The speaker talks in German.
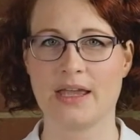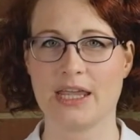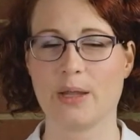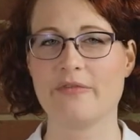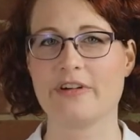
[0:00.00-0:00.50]

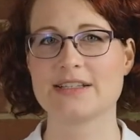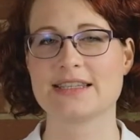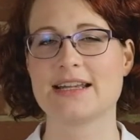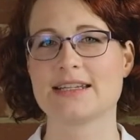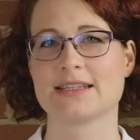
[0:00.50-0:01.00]
Ebenfalls
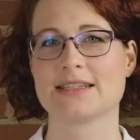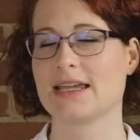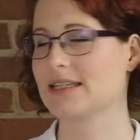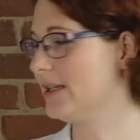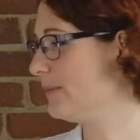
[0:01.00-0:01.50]

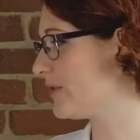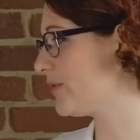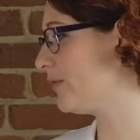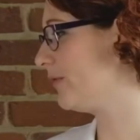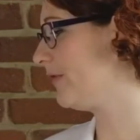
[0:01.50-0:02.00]
Elternzeit gibt
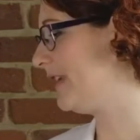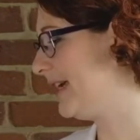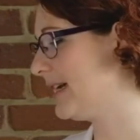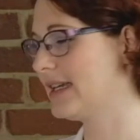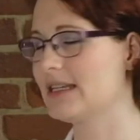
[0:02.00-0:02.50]
es für
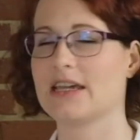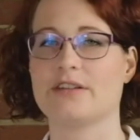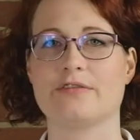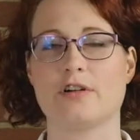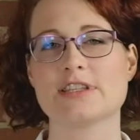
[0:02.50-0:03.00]
Pflegekinder
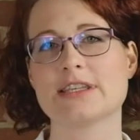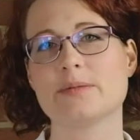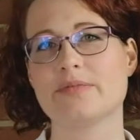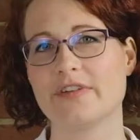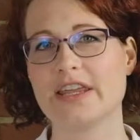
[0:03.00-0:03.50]
in
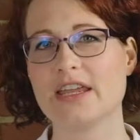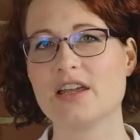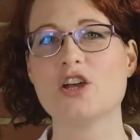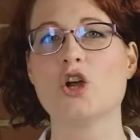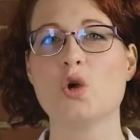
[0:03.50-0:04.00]

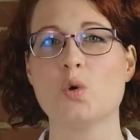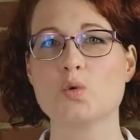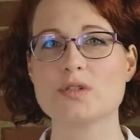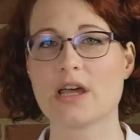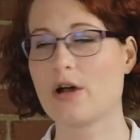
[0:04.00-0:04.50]
Vollzeitpflege
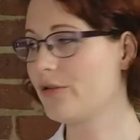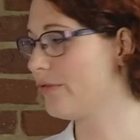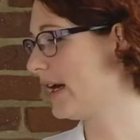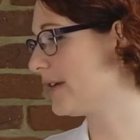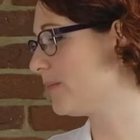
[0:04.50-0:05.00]
und auch
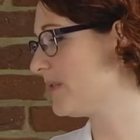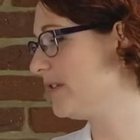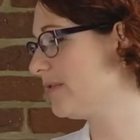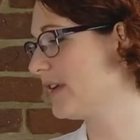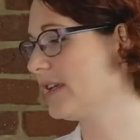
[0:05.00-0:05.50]
für
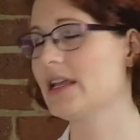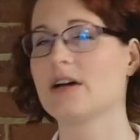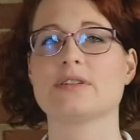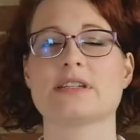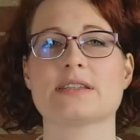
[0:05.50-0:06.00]

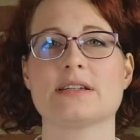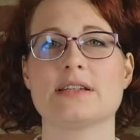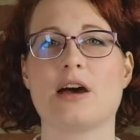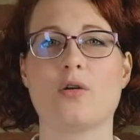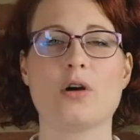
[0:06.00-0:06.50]
Adoptivkinder und das
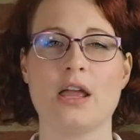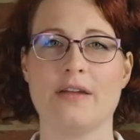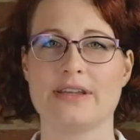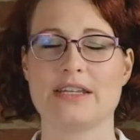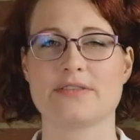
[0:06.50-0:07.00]
gilt auch,
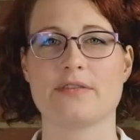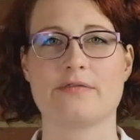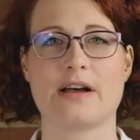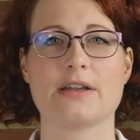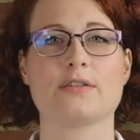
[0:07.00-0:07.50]
wenn das
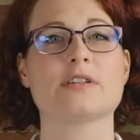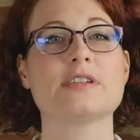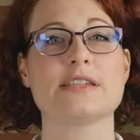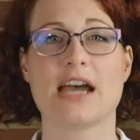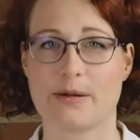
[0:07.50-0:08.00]
Verfahren noch
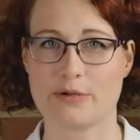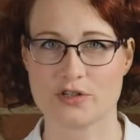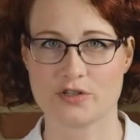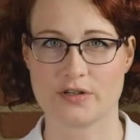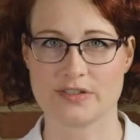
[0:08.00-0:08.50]
nicht
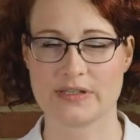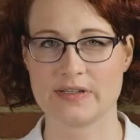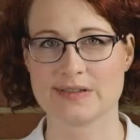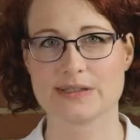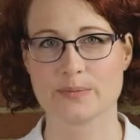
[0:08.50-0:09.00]
abgeschlossen
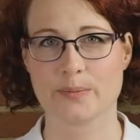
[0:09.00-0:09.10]
ist.